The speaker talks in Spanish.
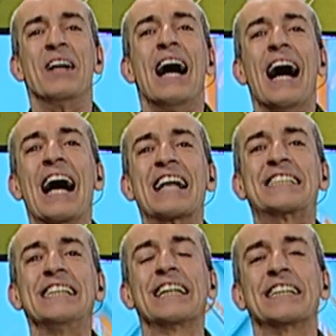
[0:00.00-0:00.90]

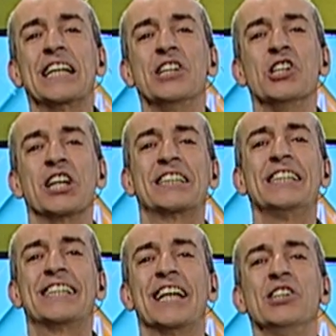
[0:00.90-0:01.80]
Así que señoras y
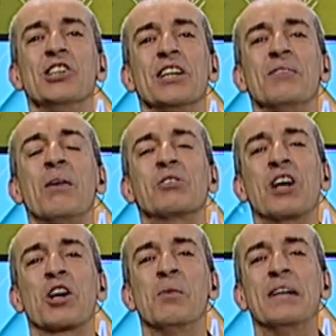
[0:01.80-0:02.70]
señores, vamos
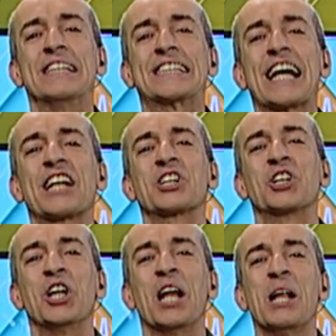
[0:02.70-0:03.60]
a comenzar
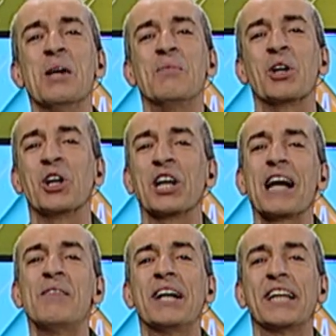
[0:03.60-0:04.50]
con el
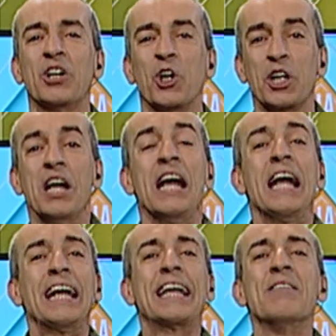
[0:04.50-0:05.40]
programa de hoy.
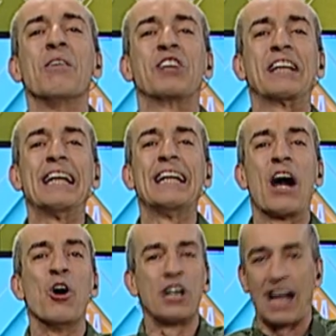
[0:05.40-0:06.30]
¿Qué vamos a tener
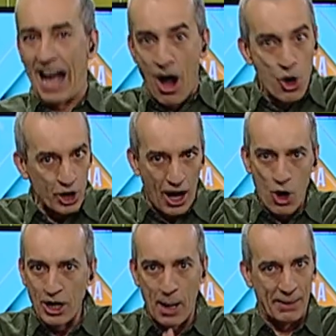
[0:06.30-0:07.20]
ahora, ahora,
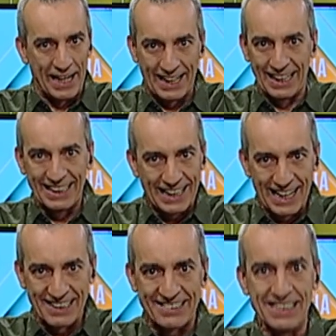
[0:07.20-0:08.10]
ahora, para arrancar
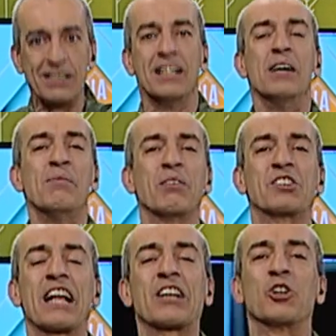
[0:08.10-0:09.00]
así? Vamos
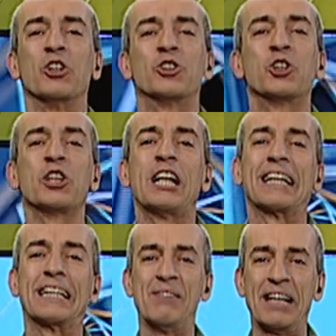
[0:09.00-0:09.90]
a hablar con toda la
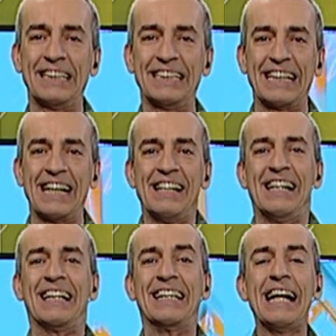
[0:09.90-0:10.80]
temática
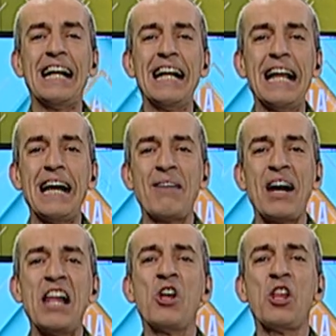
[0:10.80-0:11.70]
del
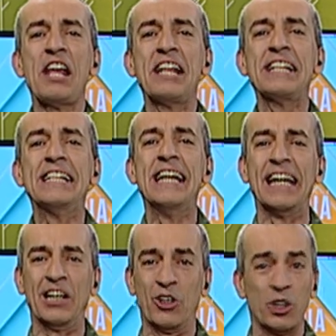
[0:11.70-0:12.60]
lavado de
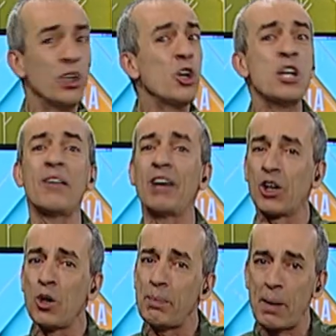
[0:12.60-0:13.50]
dinero, no en
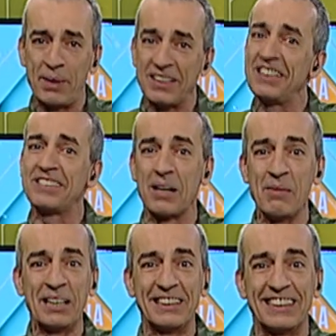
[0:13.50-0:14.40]
lavarropas
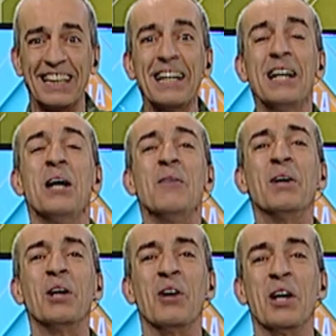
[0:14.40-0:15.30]
precisamente,
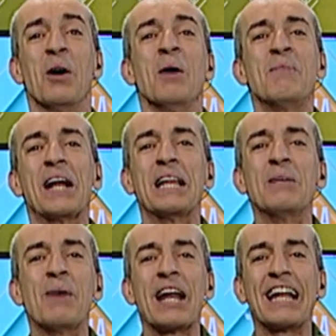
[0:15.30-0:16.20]
pero bueno, para
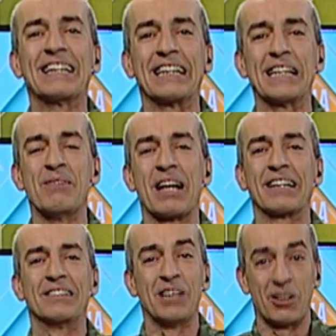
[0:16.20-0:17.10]
disparar este tema y
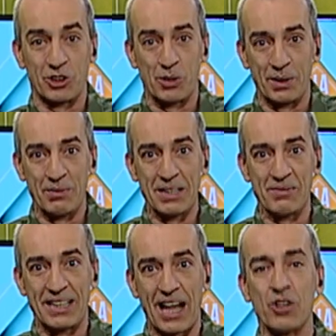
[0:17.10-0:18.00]
recibir a nuestro primer
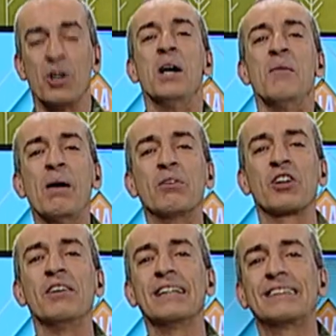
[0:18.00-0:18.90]
invitado, vamos a
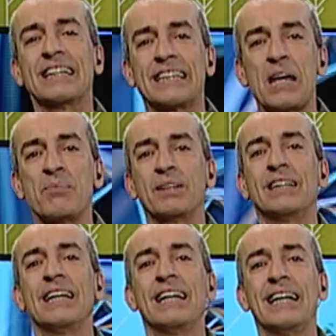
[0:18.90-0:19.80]
ver este tape
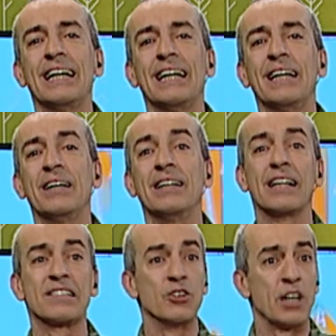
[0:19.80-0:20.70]
de la
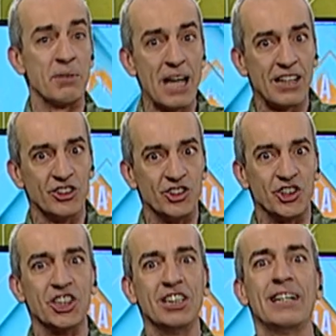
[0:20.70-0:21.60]
señora
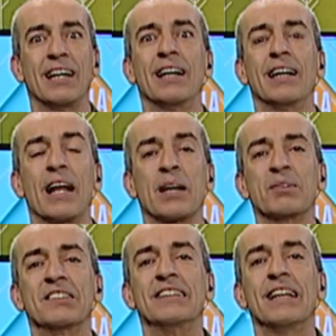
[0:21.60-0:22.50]
Bianchi, la, la
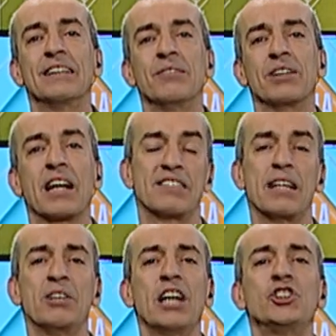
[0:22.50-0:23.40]
representante García
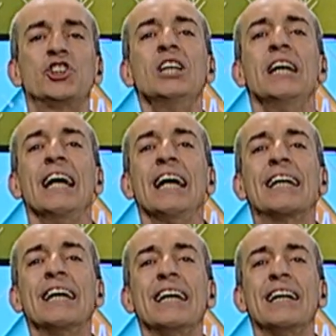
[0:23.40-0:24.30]
Bianchi,
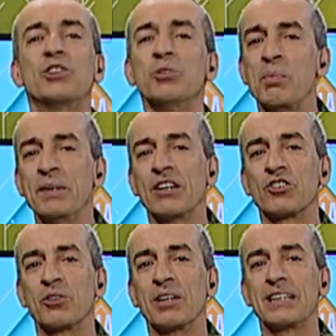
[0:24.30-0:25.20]
que estuvo opinando
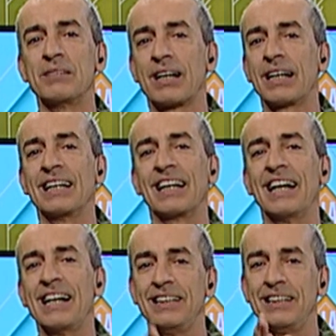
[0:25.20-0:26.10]
sobre el tema acá en el
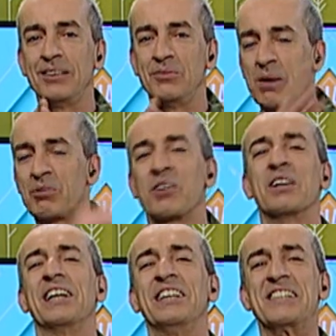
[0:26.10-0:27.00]
canal y vamos a ver
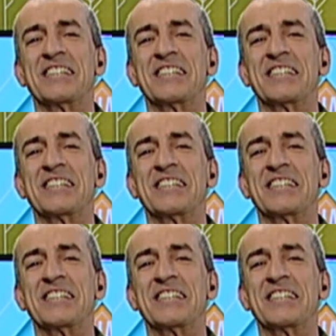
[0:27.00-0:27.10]
qué dice.